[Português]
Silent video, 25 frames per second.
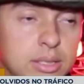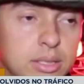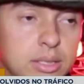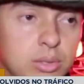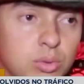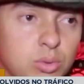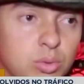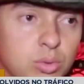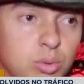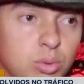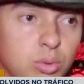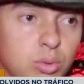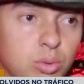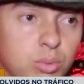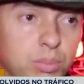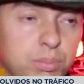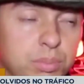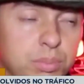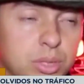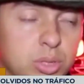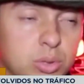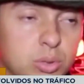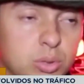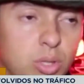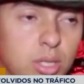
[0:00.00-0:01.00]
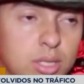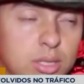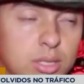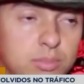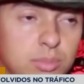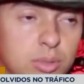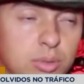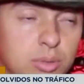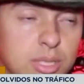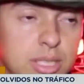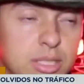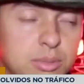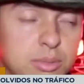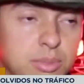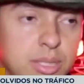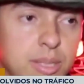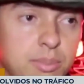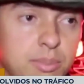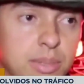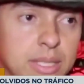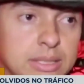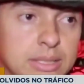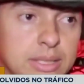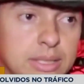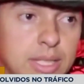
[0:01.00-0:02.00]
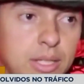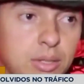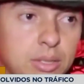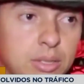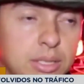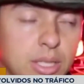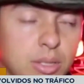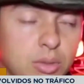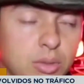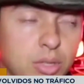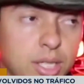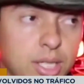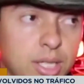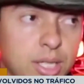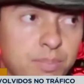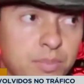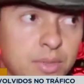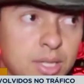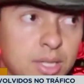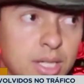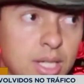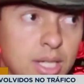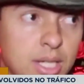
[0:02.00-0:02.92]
cinco pistolas, pelo que eles me repassaram até agora.